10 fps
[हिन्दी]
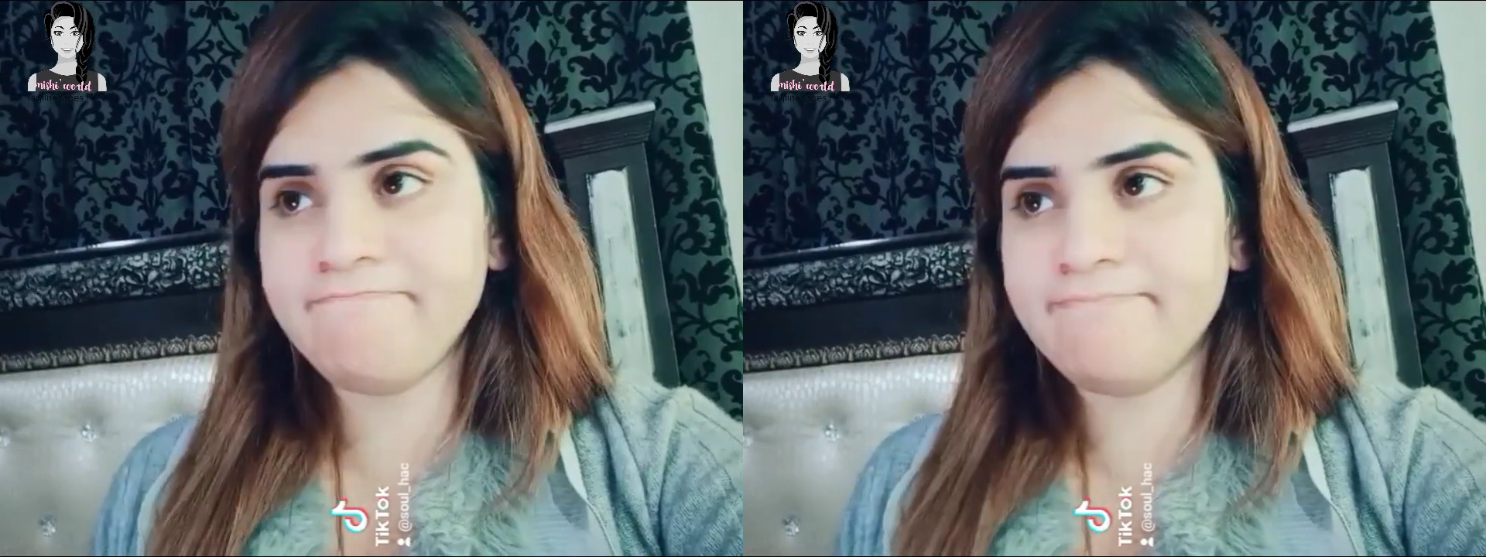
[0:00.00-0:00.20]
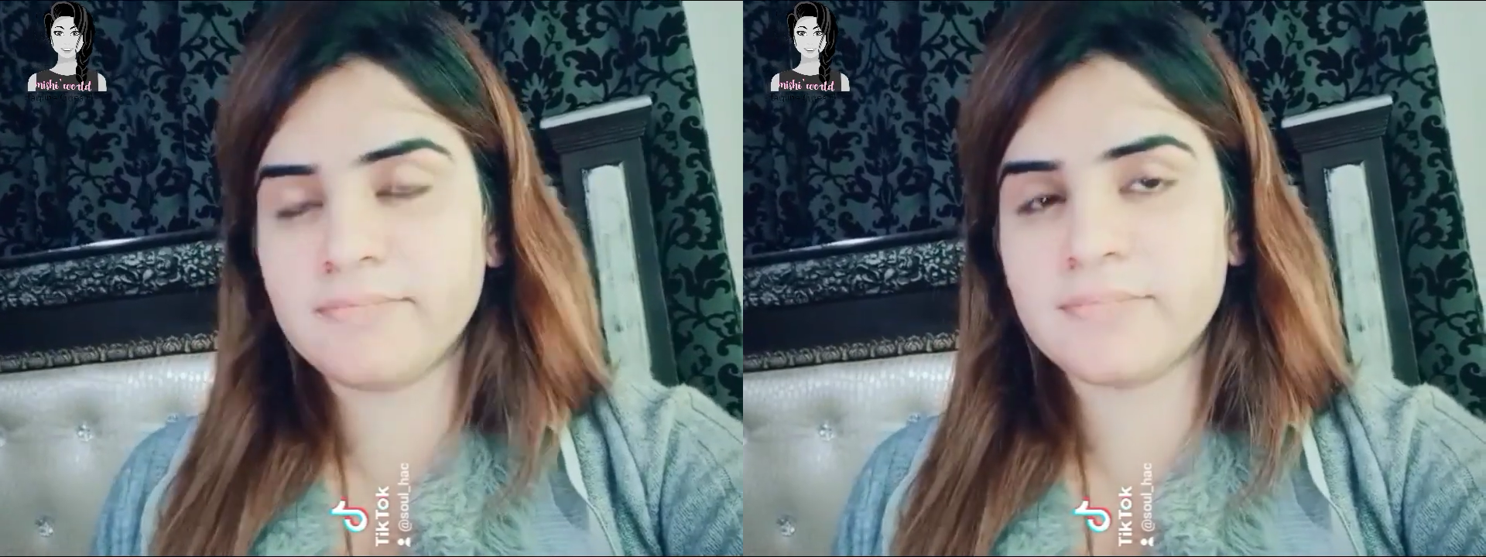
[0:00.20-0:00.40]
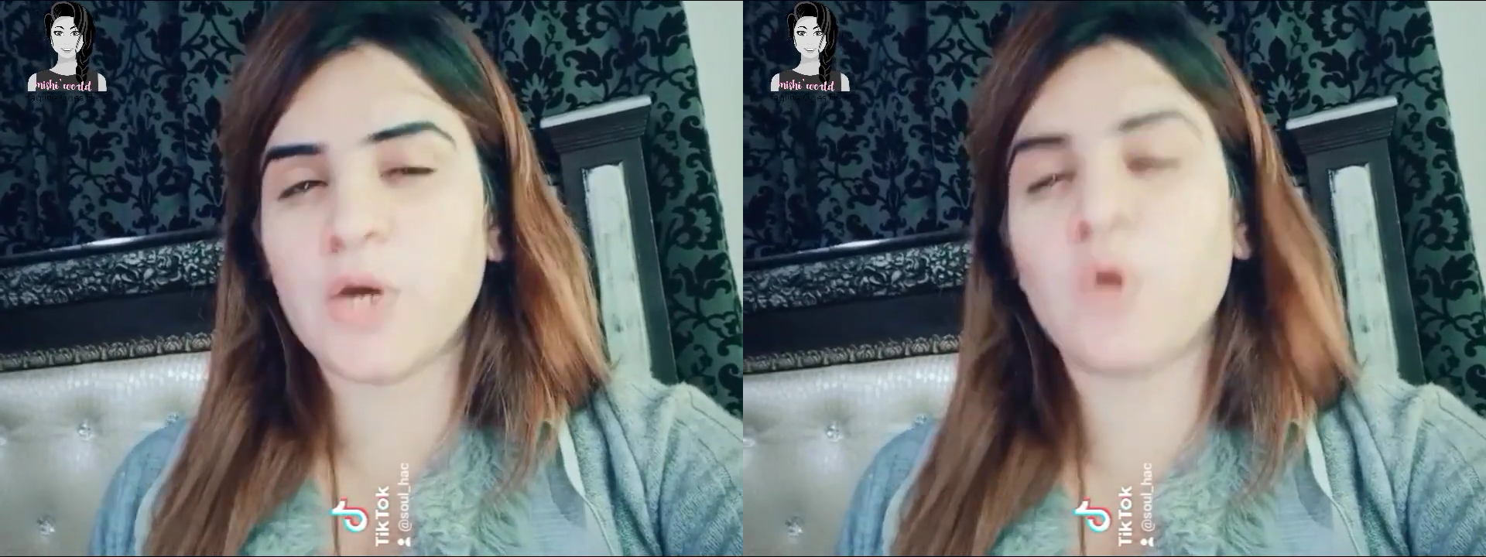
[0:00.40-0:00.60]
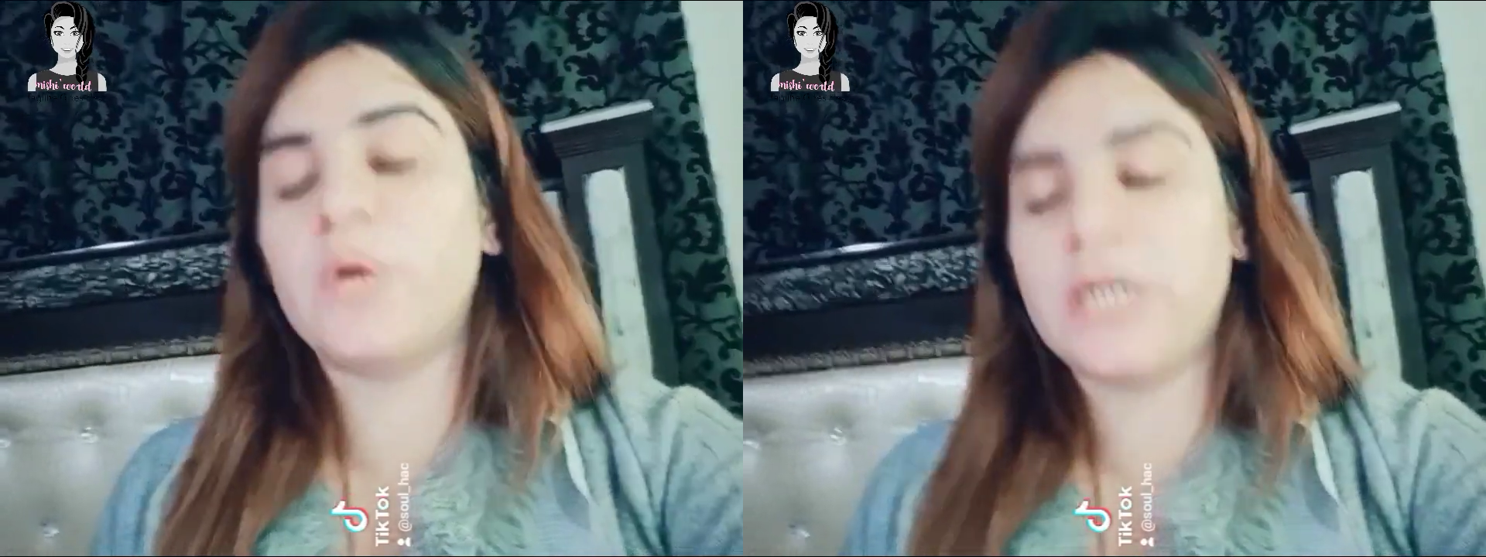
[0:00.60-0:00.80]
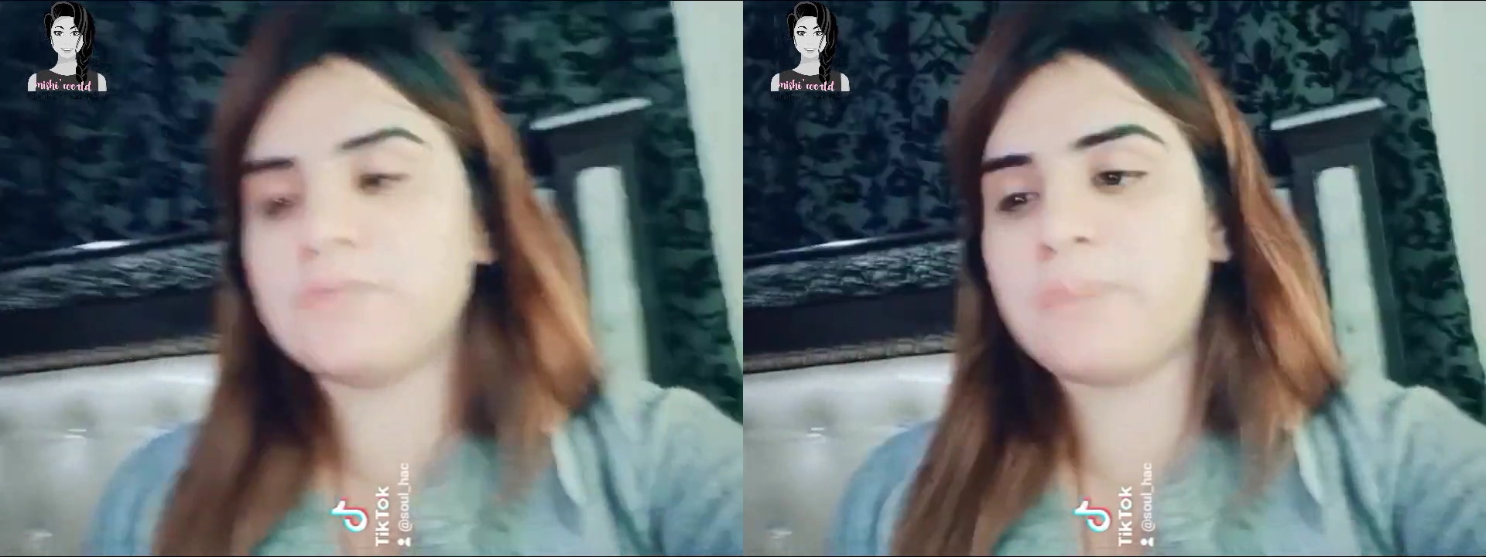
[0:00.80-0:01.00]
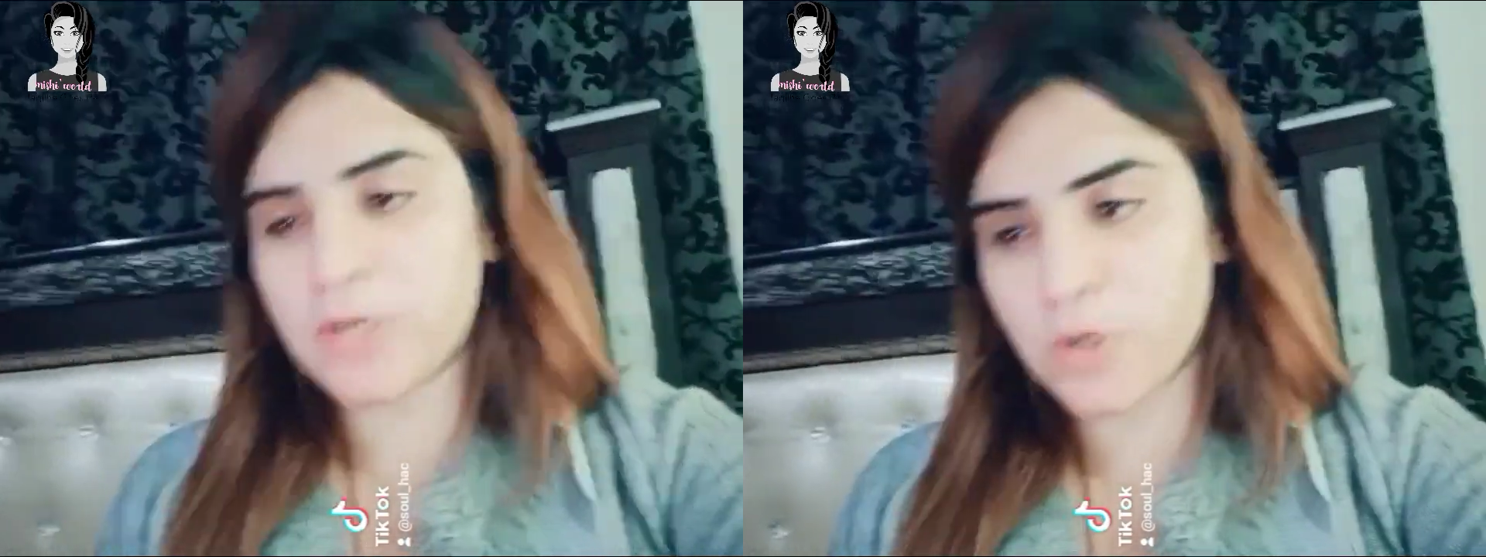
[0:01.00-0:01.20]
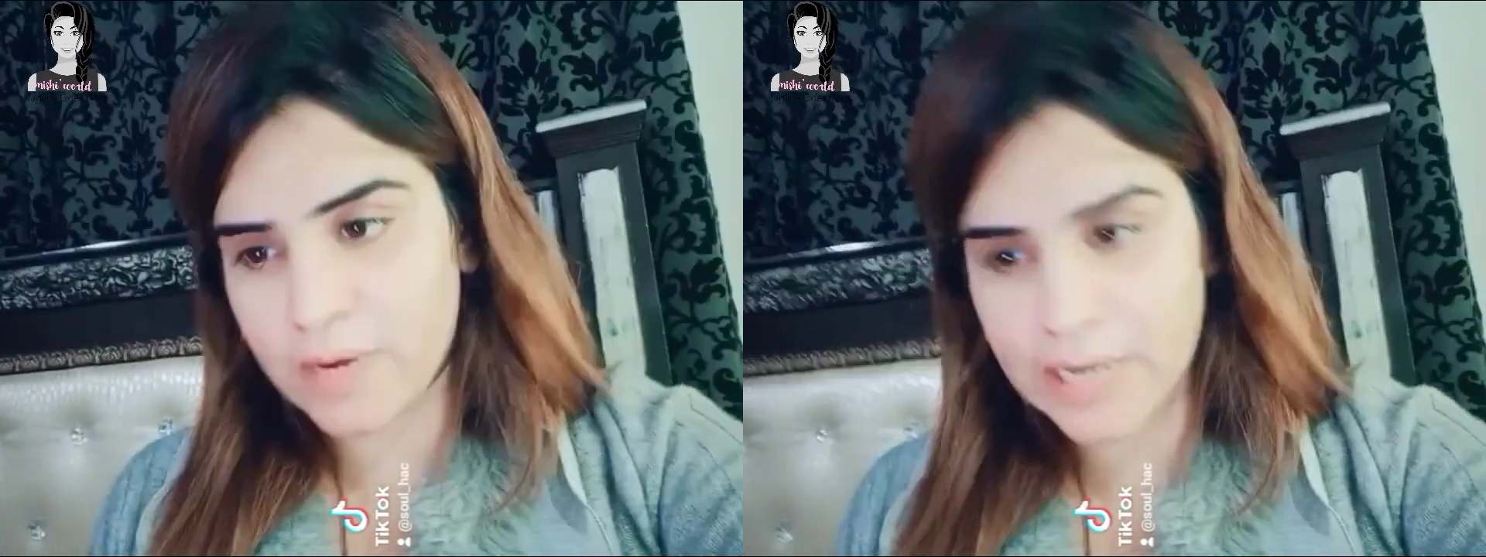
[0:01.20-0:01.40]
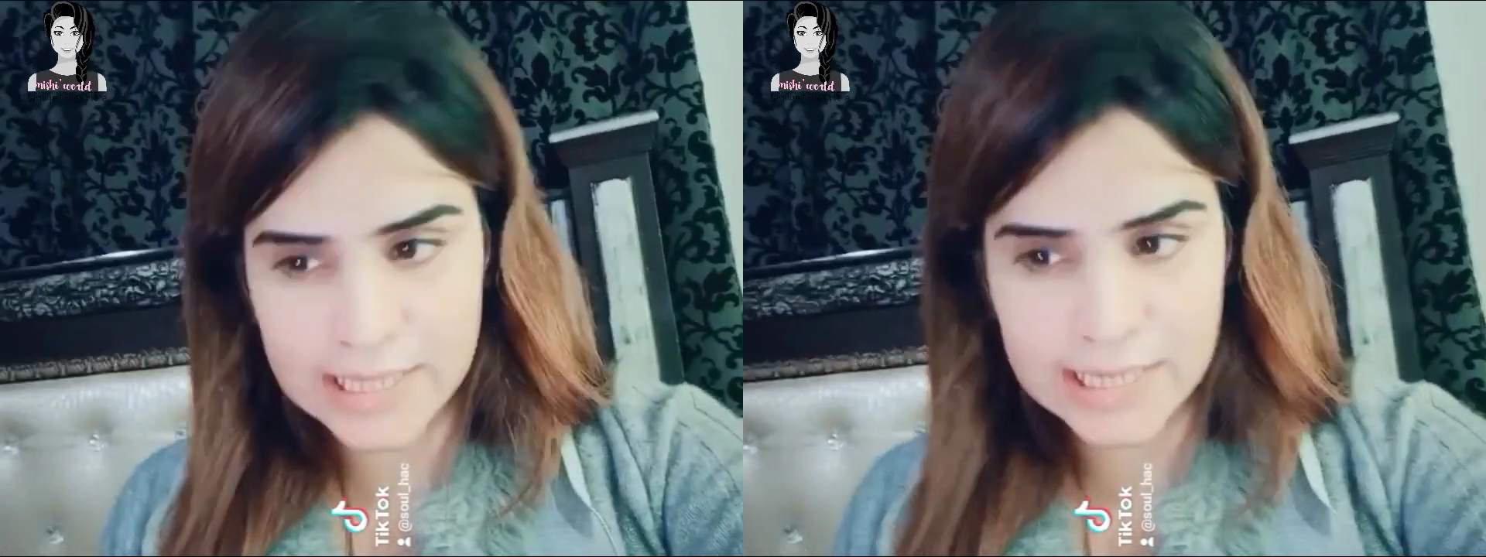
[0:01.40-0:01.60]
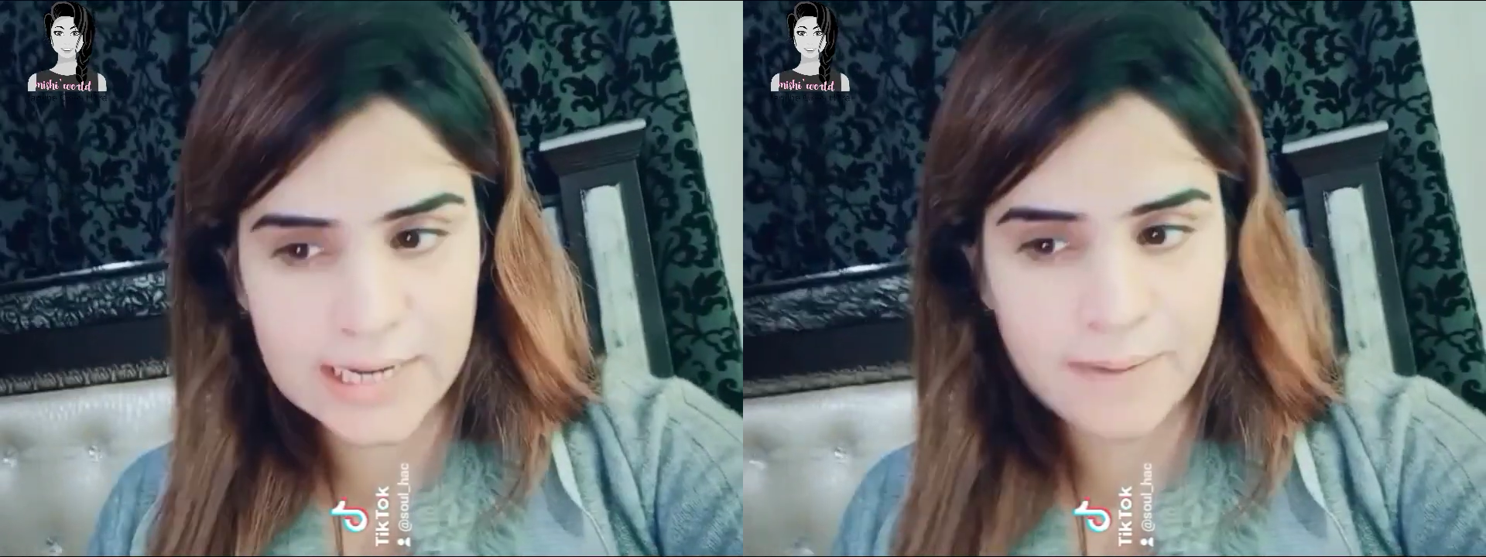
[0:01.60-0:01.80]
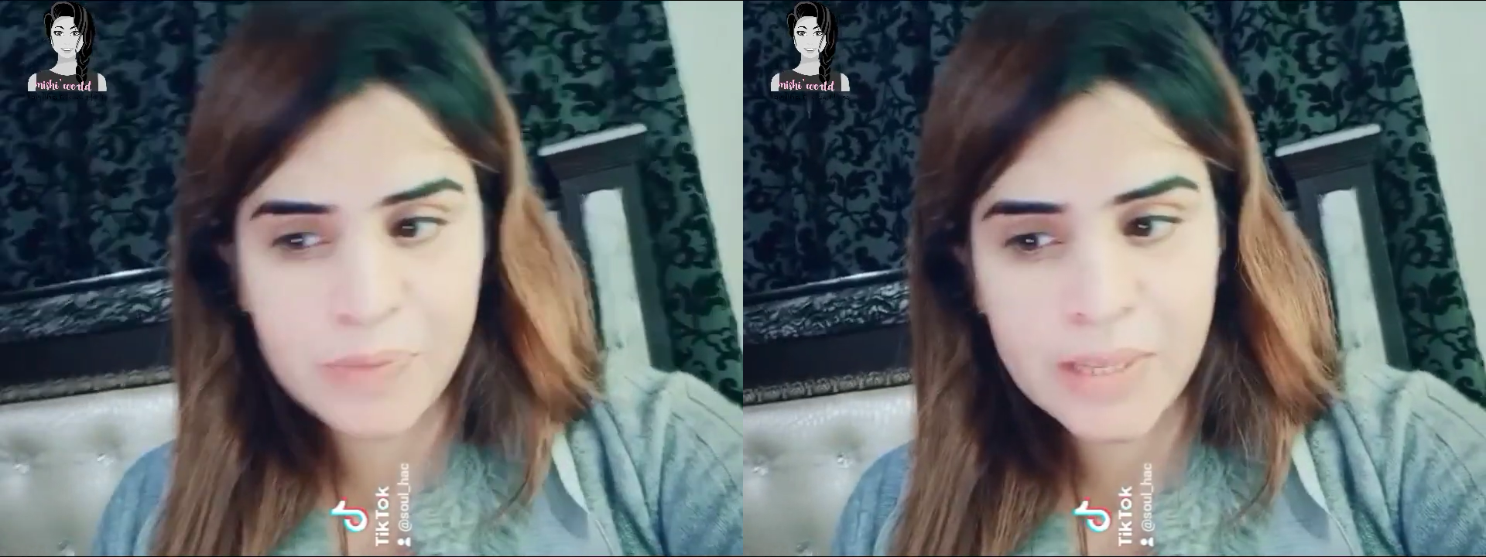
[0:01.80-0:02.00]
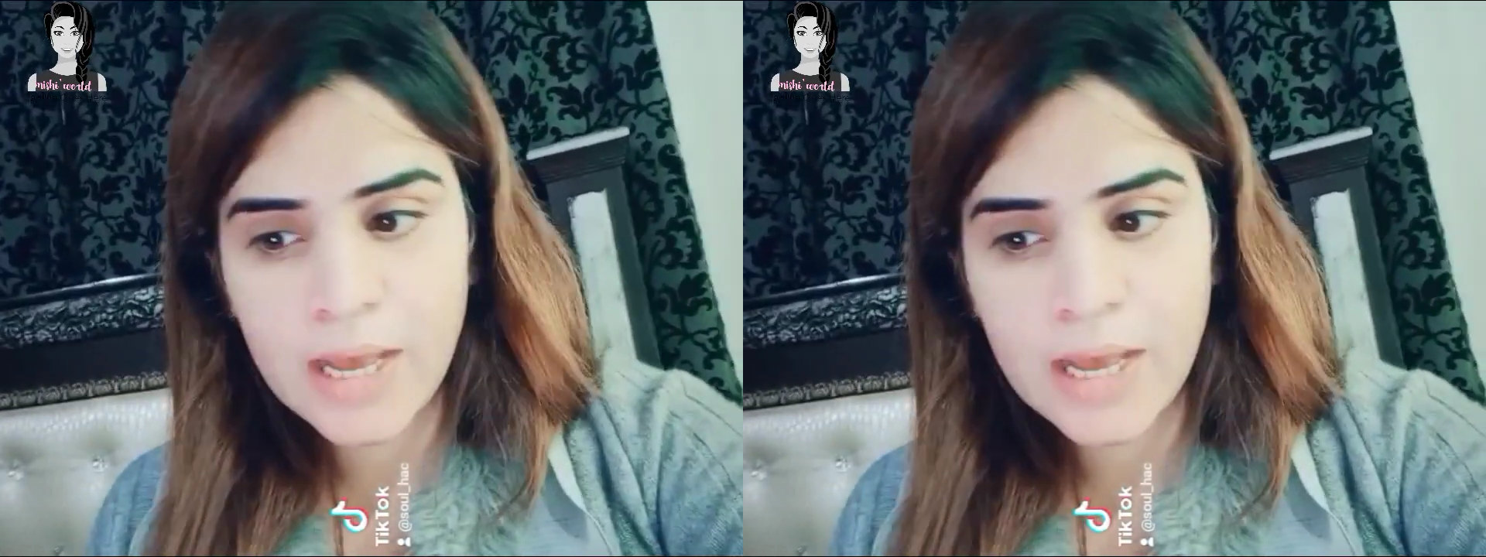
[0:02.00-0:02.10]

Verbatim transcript: रोड हम्म, इंस्पेक्टर हुआ करता था